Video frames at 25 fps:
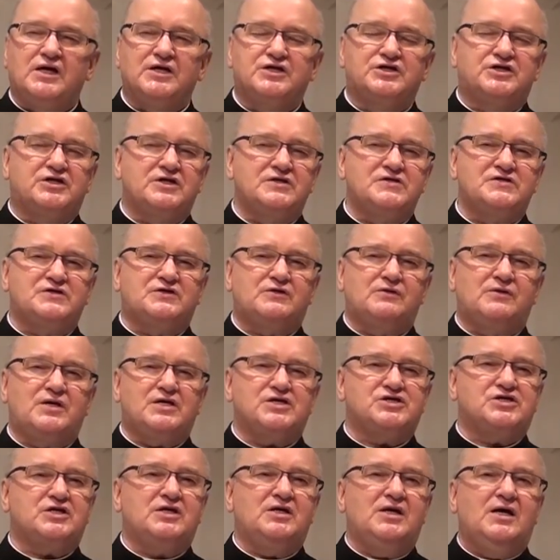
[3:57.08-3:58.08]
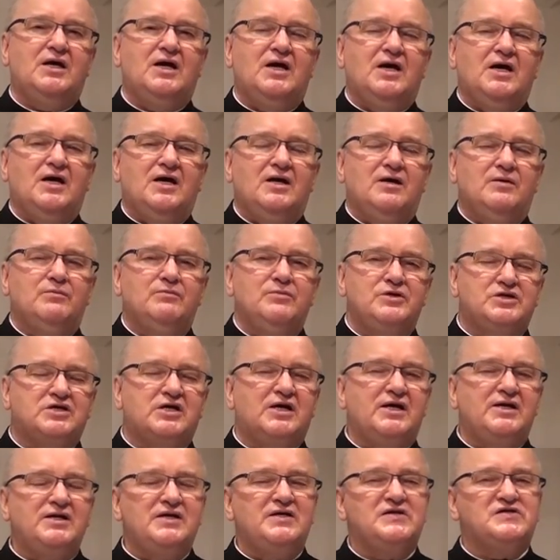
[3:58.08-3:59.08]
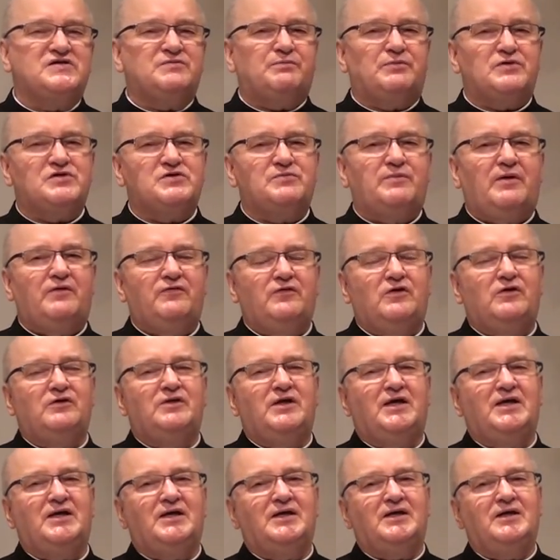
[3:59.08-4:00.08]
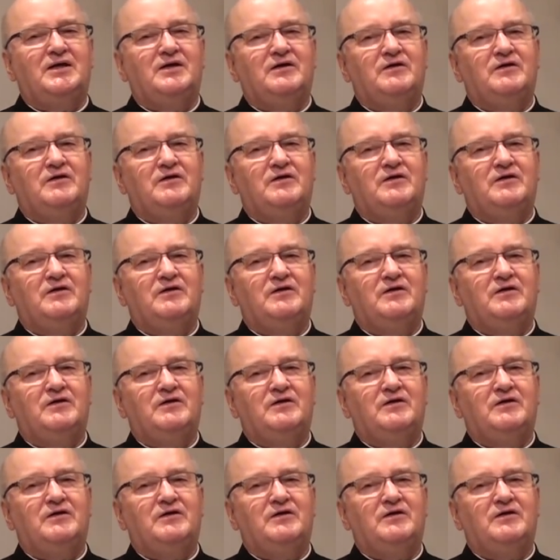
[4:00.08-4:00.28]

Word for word: lecz często nasze myślenie jest pozbawione